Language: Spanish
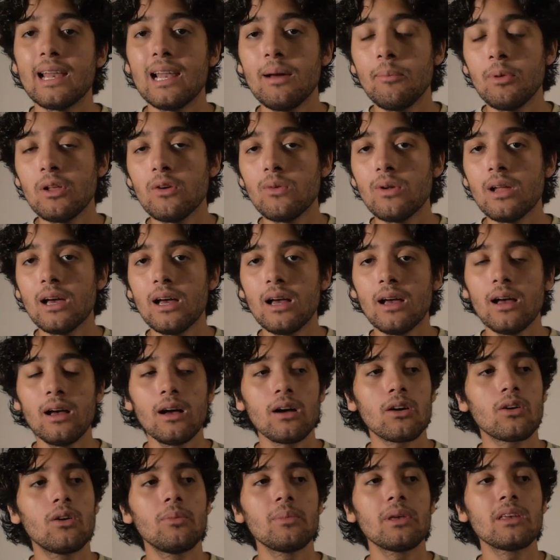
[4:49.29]
La
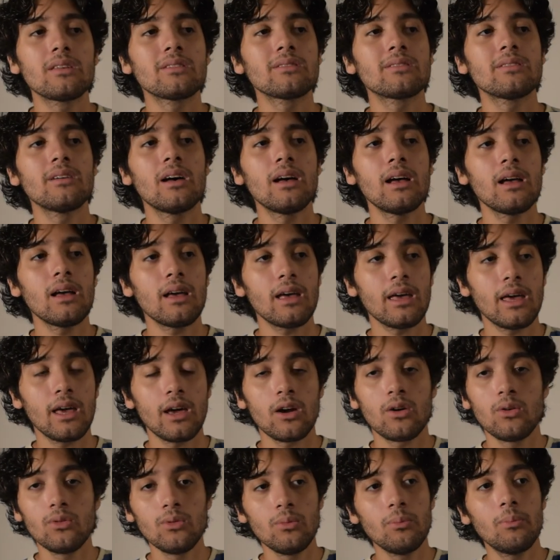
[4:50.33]
película comienza eh,
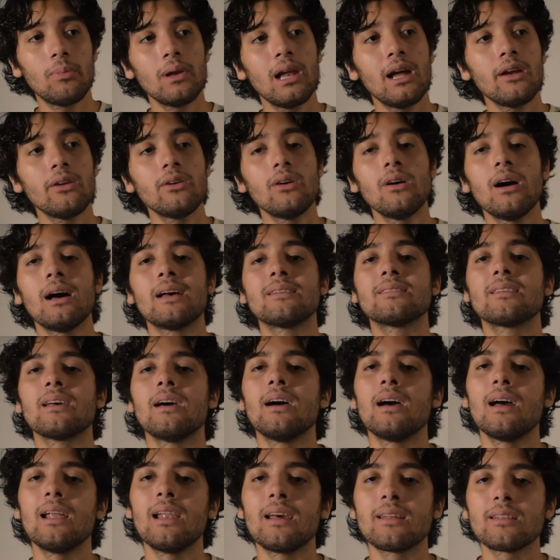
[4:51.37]
con un plano
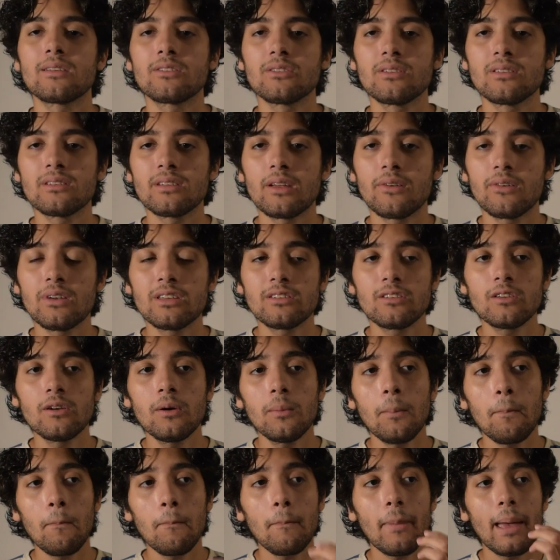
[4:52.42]
hacia la estación de servicio.
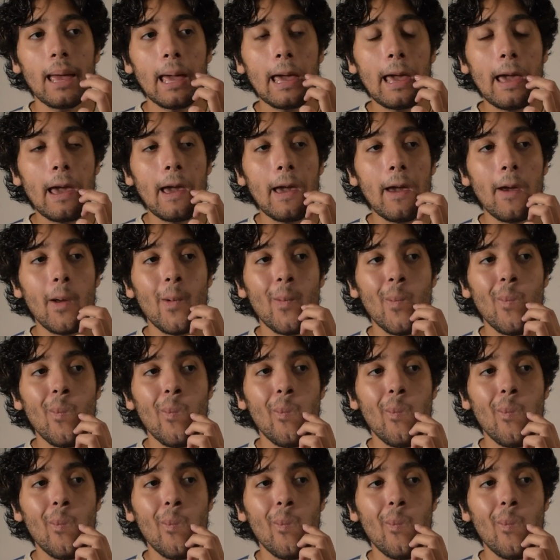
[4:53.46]
Em,